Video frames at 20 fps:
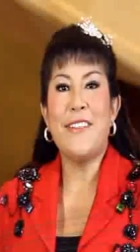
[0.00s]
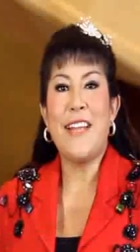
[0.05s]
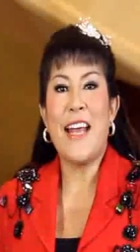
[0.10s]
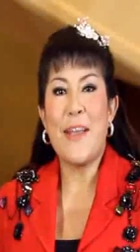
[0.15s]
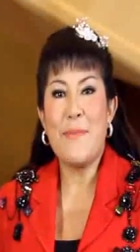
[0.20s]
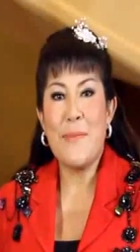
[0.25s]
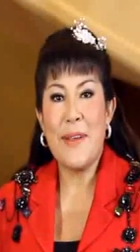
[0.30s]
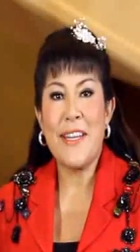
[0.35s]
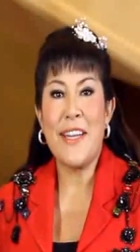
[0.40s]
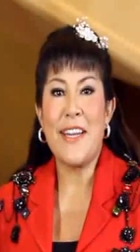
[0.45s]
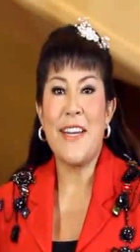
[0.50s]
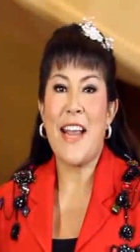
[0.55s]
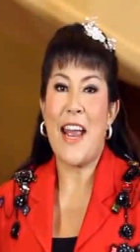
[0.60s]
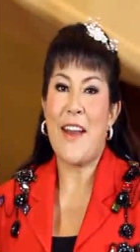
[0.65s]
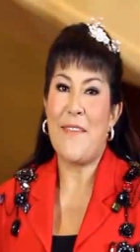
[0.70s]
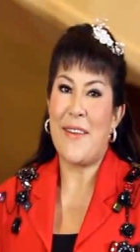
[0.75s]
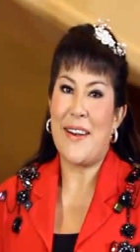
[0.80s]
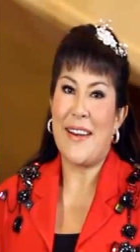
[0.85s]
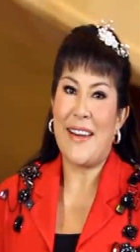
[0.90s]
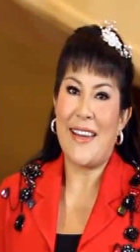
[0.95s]
ทยไม่ทิ้งกั
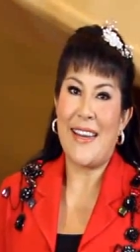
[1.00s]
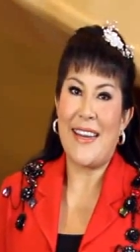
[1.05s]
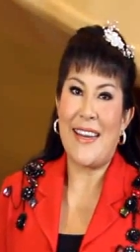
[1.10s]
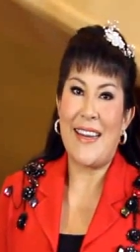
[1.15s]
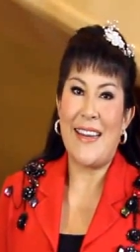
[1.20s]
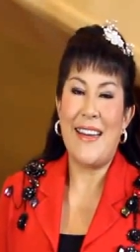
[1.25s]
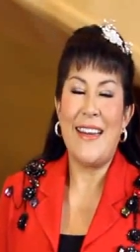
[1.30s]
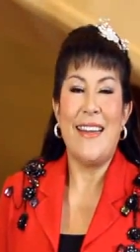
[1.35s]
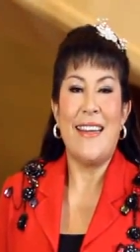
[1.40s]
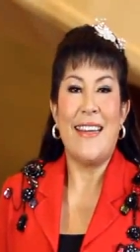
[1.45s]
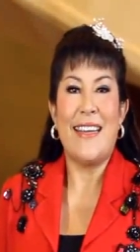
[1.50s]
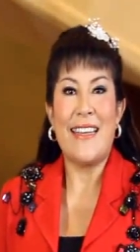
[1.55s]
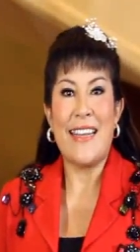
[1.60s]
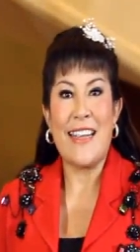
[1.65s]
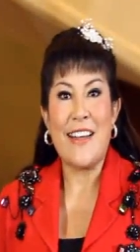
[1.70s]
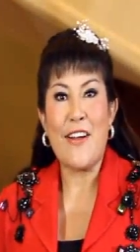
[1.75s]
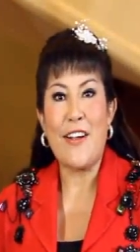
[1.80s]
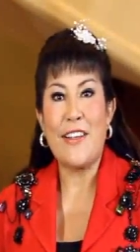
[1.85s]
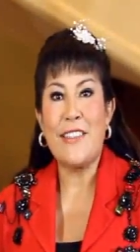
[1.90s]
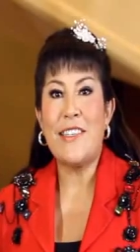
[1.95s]
นวันนี้
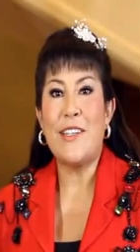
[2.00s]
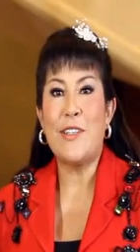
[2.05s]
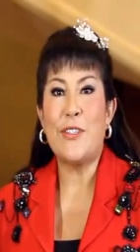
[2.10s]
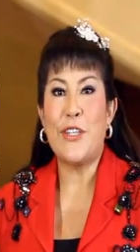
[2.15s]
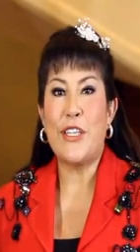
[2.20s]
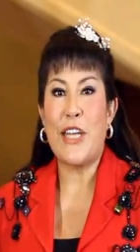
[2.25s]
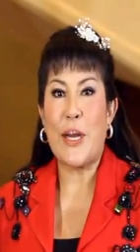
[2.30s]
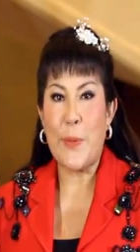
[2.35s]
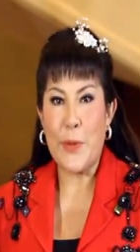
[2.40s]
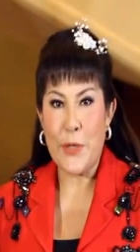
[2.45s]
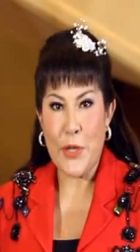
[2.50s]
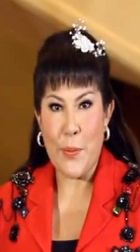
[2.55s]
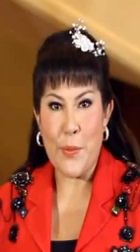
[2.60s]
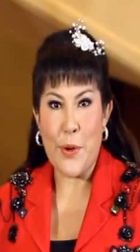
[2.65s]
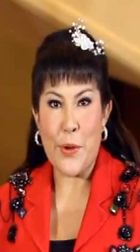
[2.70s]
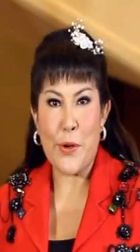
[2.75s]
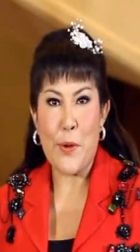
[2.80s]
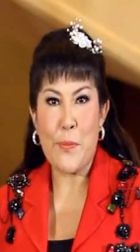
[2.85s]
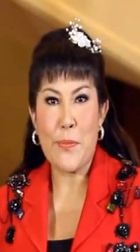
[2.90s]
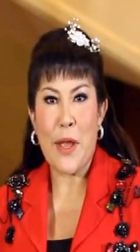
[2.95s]
อีกขอเชิญชวนท่านผู้ชม
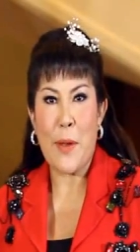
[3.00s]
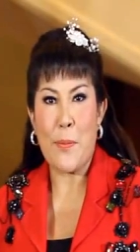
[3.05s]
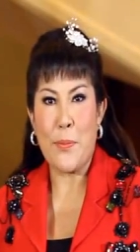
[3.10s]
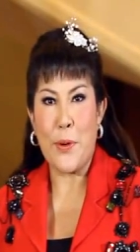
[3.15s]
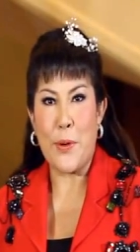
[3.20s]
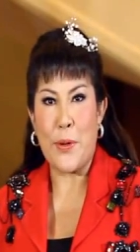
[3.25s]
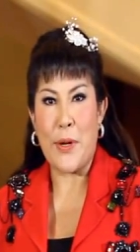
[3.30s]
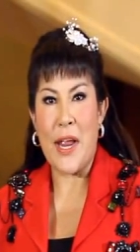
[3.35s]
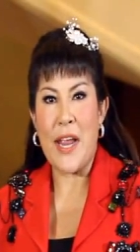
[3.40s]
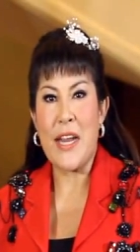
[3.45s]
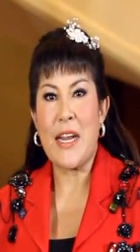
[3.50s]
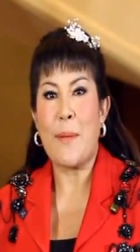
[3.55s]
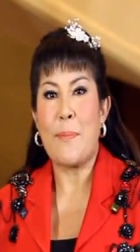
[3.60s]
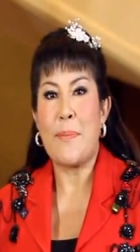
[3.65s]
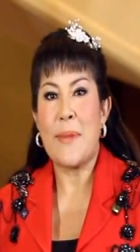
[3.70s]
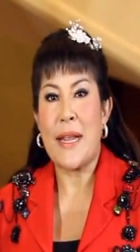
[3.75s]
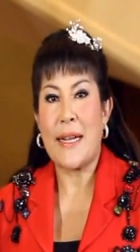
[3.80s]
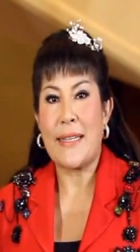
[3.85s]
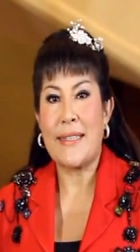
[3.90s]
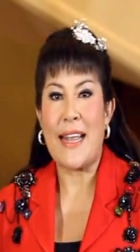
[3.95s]
มาร่วมทำบุญให้กับ
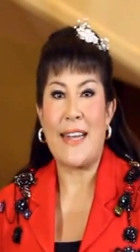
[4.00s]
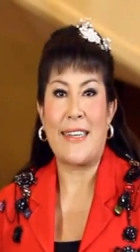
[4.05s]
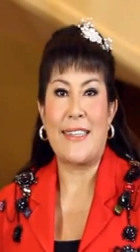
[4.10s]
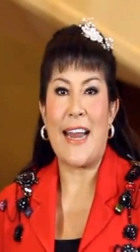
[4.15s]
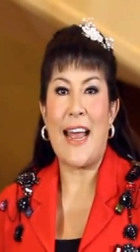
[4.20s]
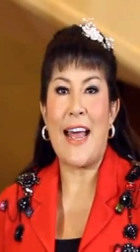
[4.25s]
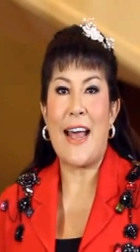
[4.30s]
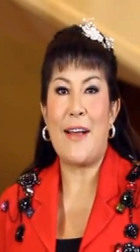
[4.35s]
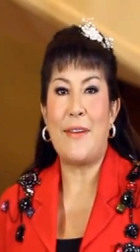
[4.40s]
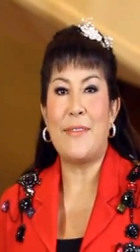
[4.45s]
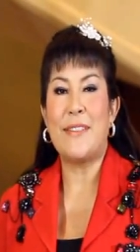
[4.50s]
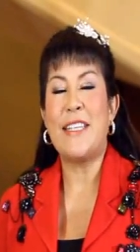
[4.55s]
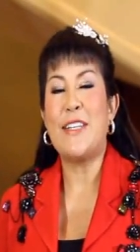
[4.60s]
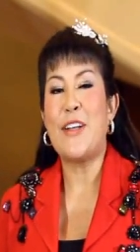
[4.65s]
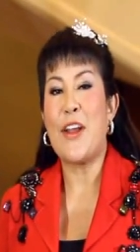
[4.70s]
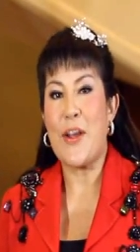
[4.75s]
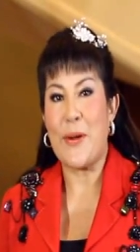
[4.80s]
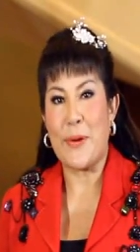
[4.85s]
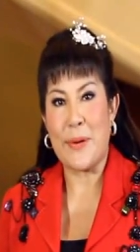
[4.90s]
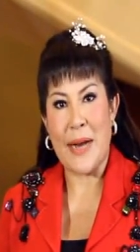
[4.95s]
เด็กต่างด้าวที่
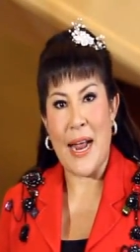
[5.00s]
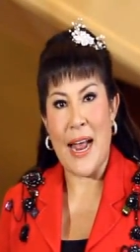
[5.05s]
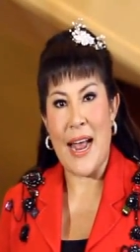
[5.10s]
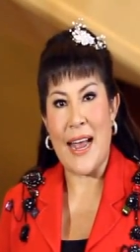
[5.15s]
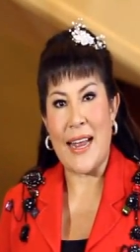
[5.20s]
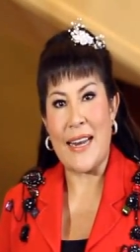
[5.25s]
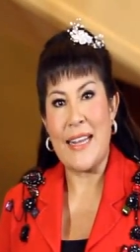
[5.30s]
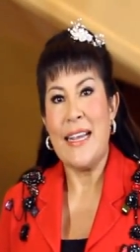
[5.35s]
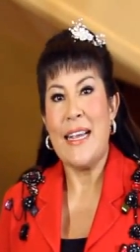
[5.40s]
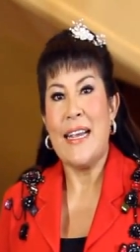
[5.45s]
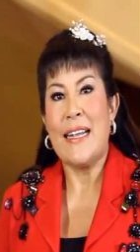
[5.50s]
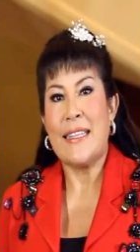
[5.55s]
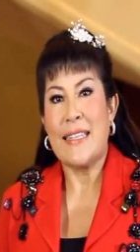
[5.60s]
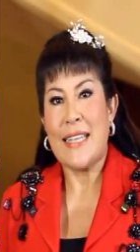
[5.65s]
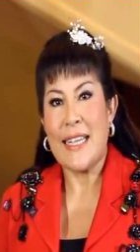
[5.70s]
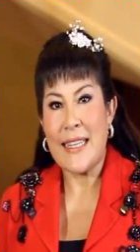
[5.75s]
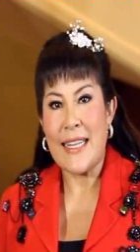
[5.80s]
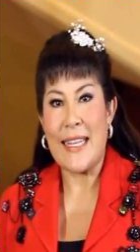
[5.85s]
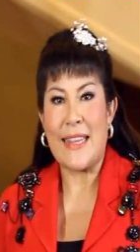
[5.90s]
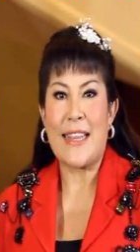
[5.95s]
ได้โอกาส
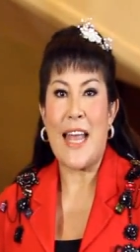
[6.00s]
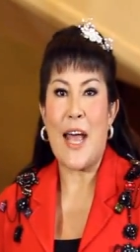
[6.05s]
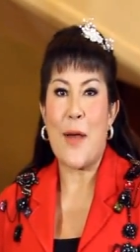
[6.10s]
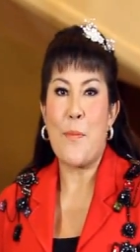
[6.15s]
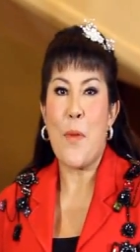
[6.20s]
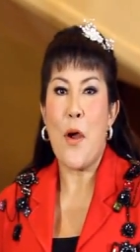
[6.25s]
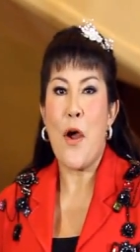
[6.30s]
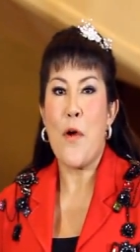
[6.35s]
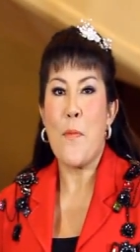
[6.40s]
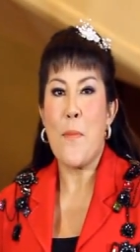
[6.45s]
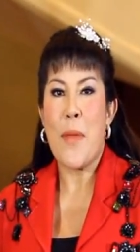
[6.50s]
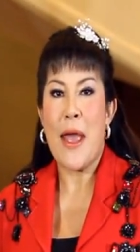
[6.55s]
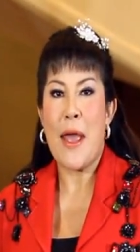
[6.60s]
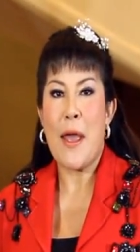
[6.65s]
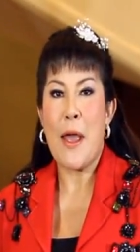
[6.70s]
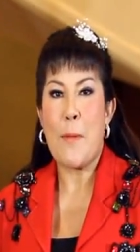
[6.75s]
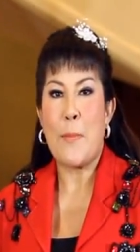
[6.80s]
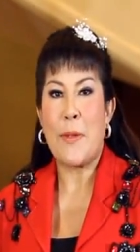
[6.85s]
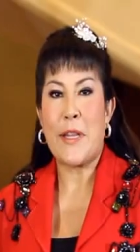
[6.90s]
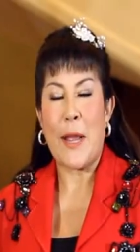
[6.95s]
ที่ติดตามพ่อแม่
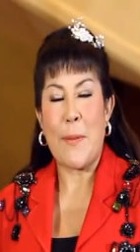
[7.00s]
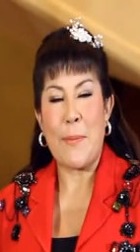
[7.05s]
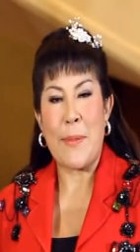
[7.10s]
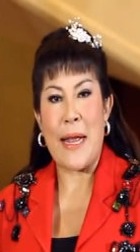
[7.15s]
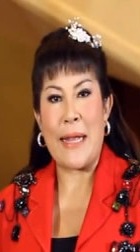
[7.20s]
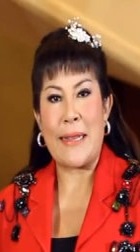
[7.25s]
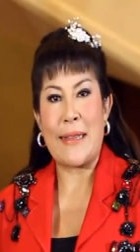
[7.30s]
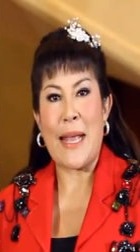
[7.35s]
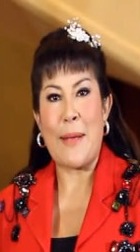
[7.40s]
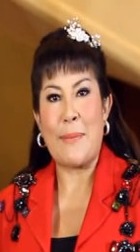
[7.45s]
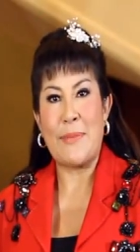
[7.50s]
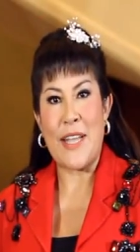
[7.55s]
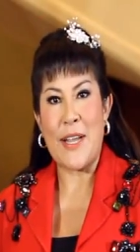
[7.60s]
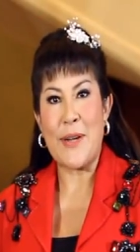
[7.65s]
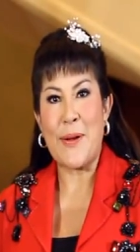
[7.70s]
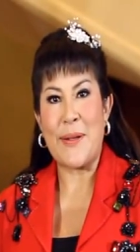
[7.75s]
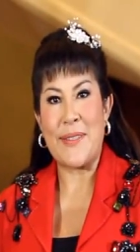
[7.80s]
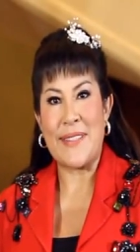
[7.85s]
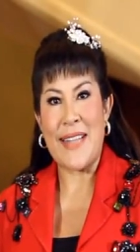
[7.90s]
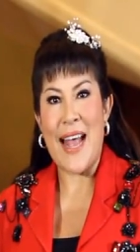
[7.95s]
มาทำงานตามไซ
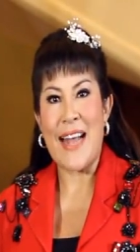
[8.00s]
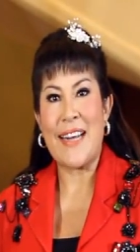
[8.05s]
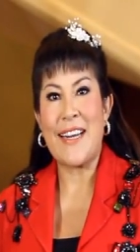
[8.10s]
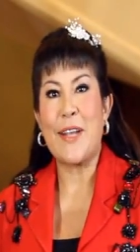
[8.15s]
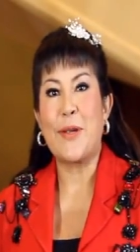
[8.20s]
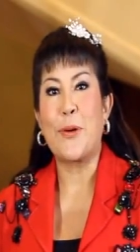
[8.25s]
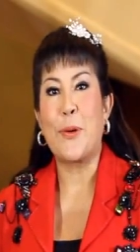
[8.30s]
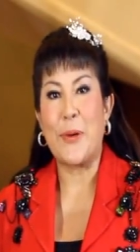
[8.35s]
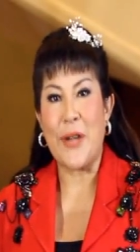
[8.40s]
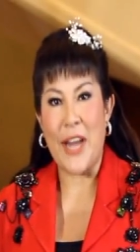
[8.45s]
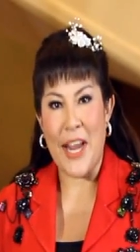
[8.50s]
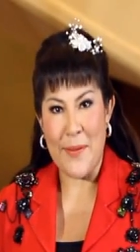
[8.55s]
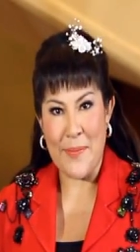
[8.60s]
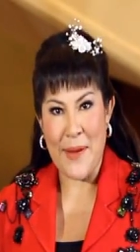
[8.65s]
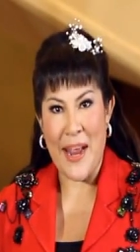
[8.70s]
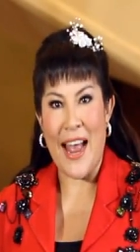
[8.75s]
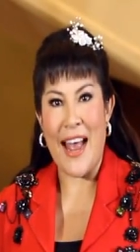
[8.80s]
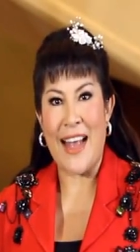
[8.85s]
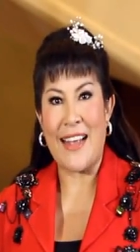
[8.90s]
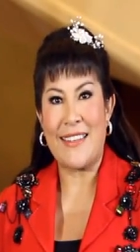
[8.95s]
ต์ก่อสร้างในกรุงเทพ
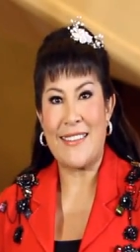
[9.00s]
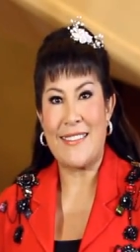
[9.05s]
ค่ะ